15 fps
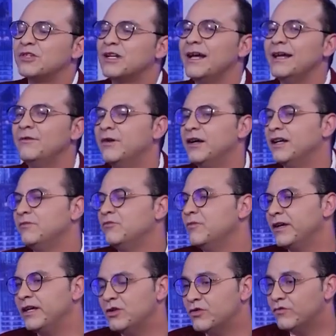اي واحد
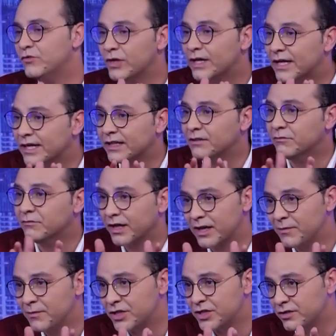ممكن نشوفوه كيقدم
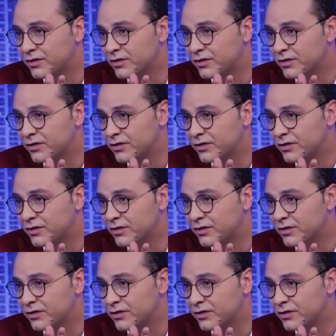برنامج